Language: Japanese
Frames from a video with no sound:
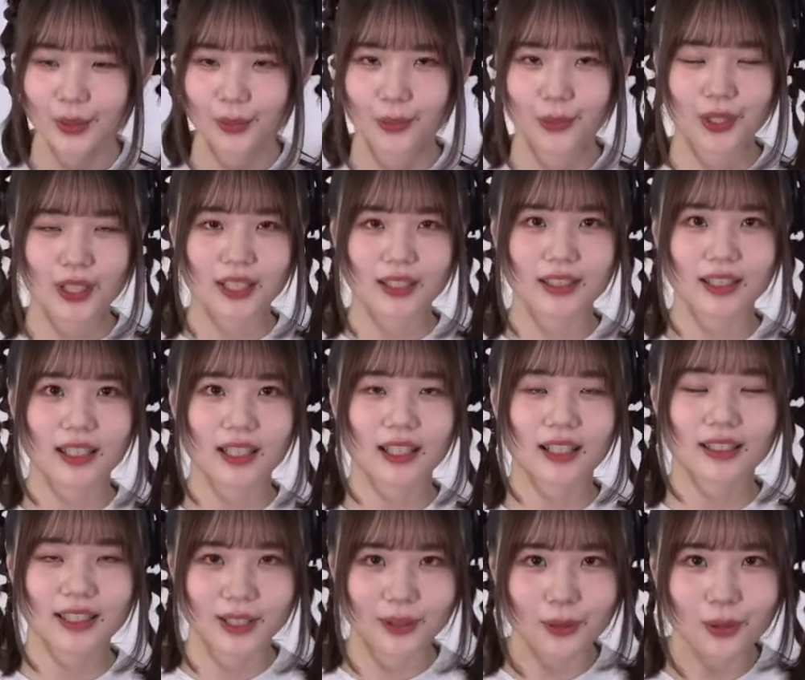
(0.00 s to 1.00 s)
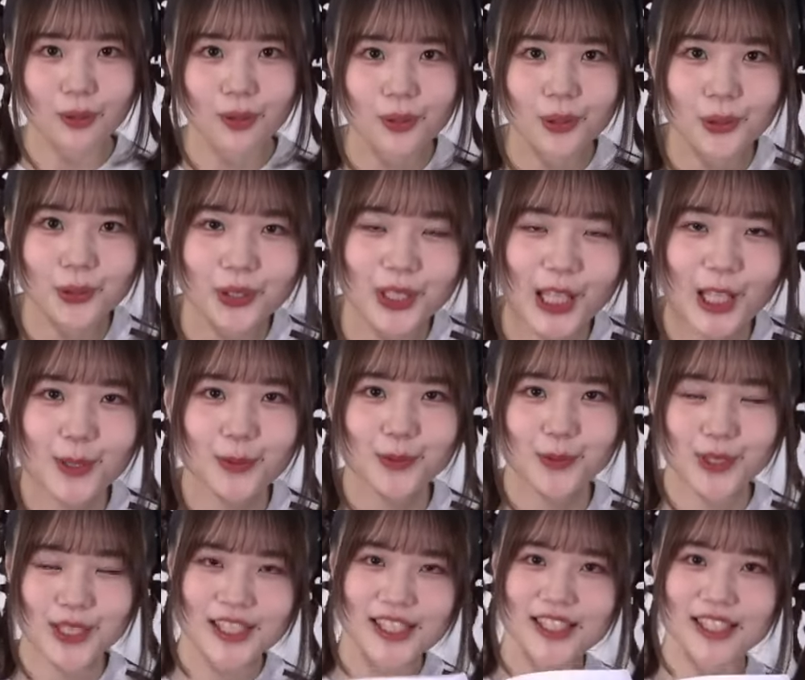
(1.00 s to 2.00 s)
もらえたらね、心の
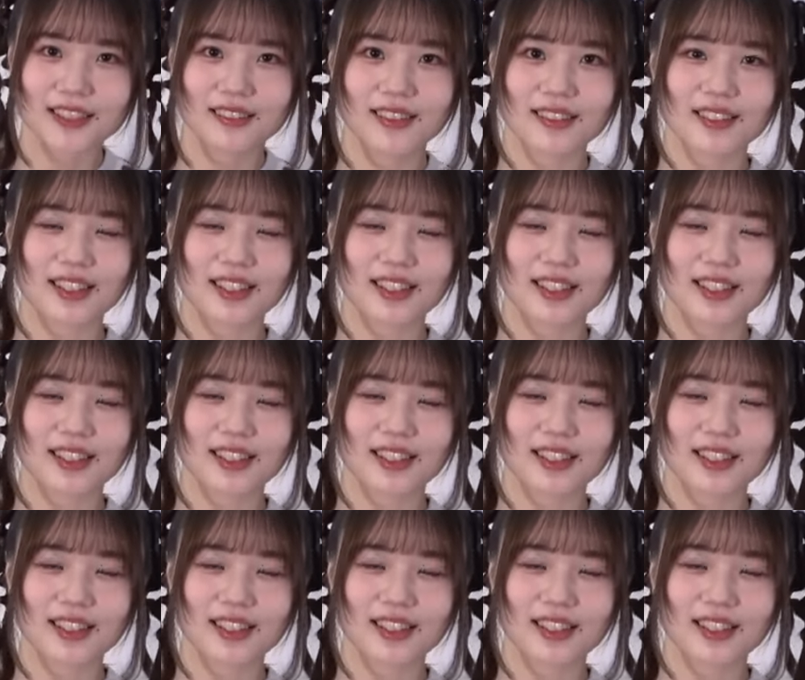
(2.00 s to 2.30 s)
タイムマシーンに